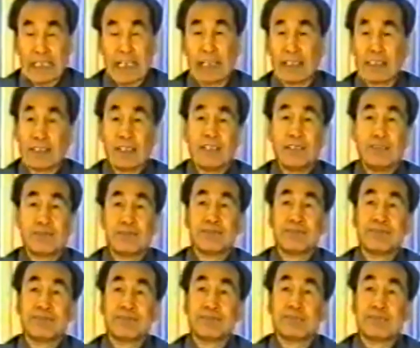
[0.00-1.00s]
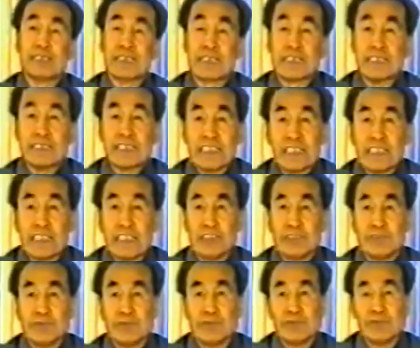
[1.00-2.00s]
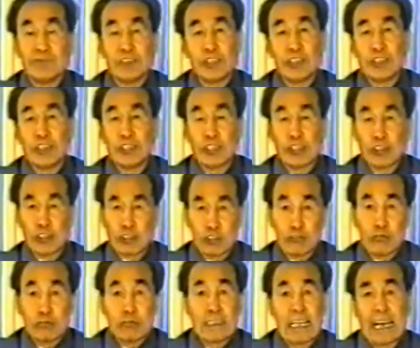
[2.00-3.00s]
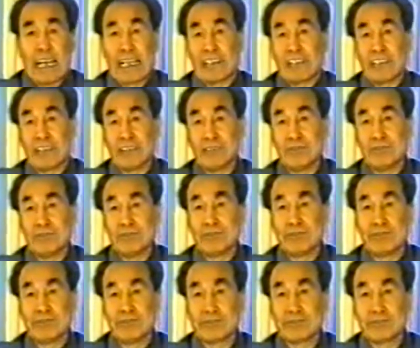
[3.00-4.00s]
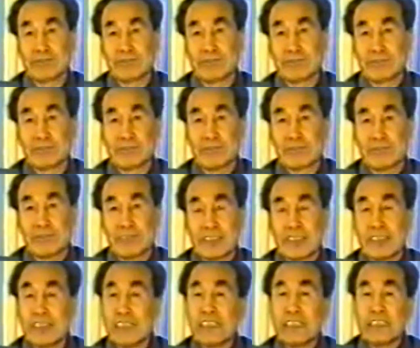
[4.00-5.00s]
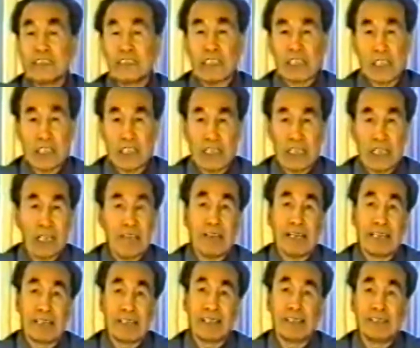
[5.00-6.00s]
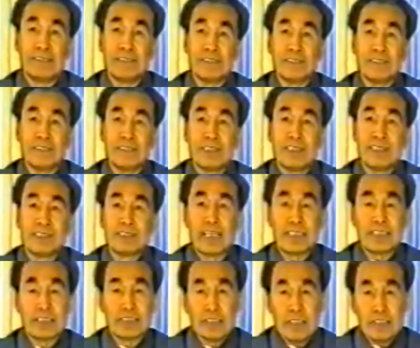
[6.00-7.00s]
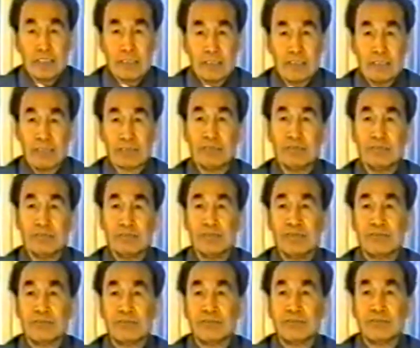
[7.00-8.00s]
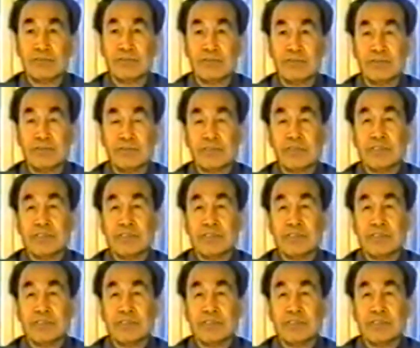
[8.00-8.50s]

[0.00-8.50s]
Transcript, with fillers: 能这样去想了，这个气就舒展了，气就和缓了，它的作用